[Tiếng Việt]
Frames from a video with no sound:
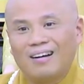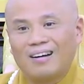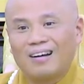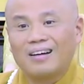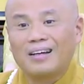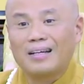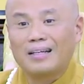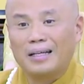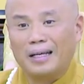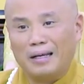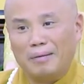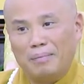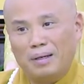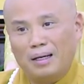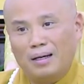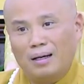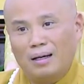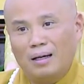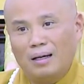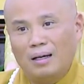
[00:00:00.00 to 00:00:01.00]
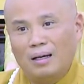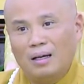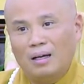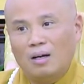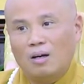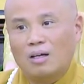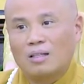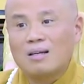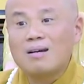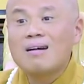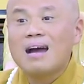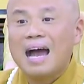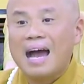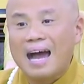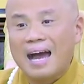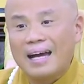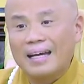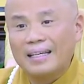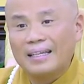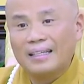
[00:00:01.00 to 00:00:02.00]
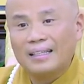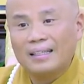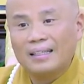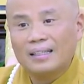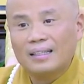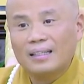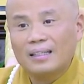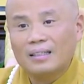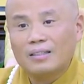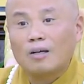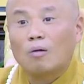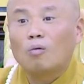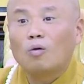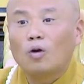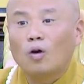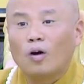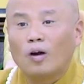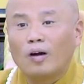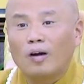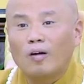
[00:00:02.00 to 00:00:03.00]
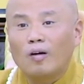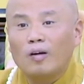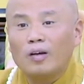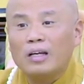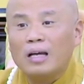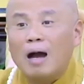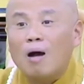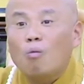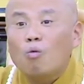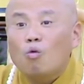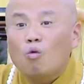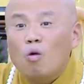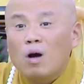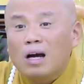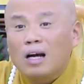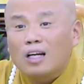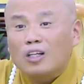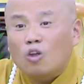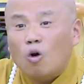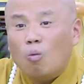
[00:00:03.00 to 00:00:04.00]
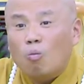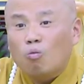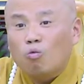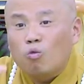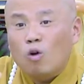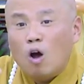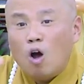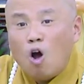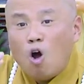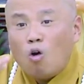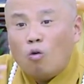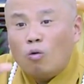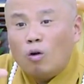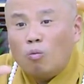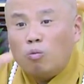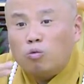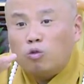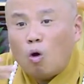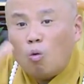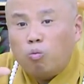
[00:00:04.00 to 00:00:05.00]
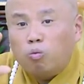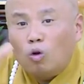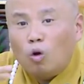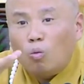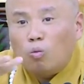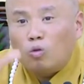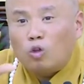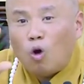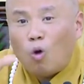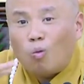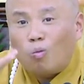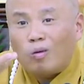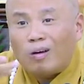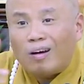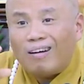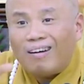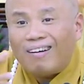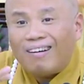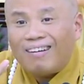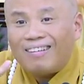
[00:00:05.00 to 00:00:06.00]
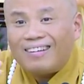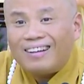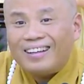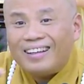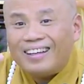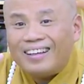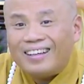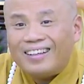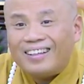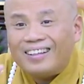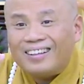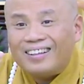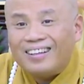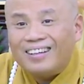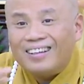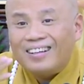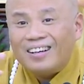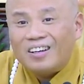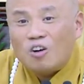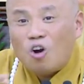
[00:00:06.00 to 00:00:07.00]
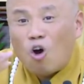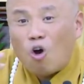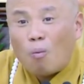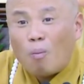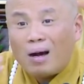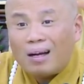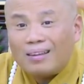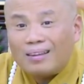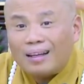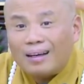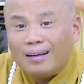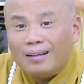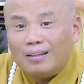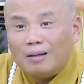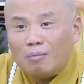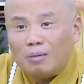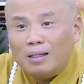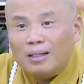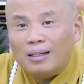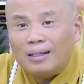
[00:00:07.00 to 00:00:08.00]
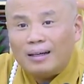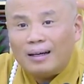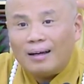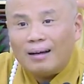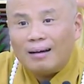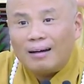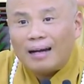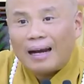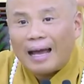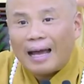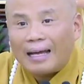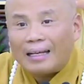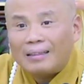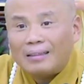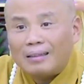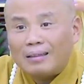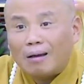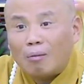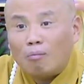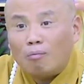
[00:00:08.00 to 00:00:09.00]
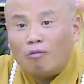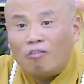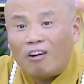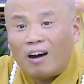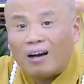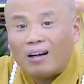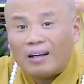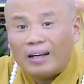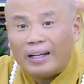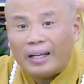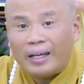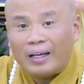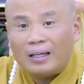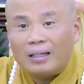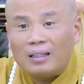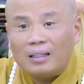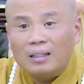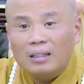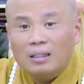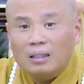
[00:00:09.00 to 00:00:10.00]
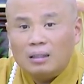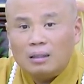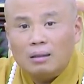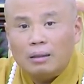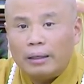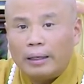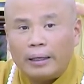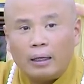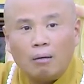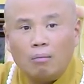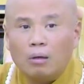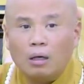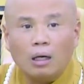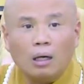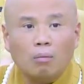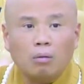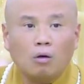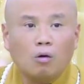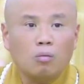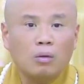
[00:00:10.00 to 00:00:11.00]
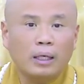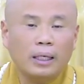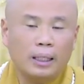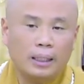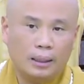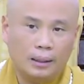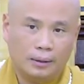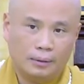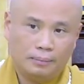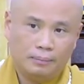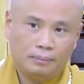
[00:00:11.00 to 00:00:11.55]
có kinh nghiệm đó. Thứ hai, trong luật nói ống quần lùng thùng đó thì đồ bất tịnh trong người rớt ra trong Phật điện, người này không có lòng cung kính.